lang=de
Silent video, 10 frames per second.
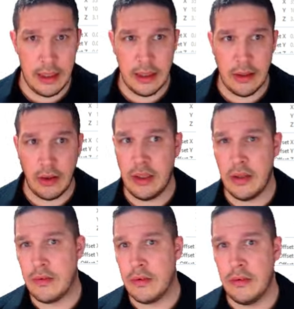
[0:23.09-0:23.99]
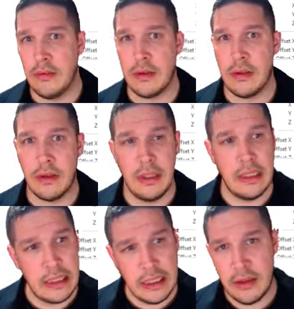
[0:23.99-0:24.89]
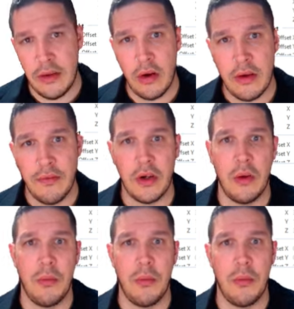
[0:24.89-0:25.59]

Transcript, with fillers: da ich jetzt nicht nachgefragt habe,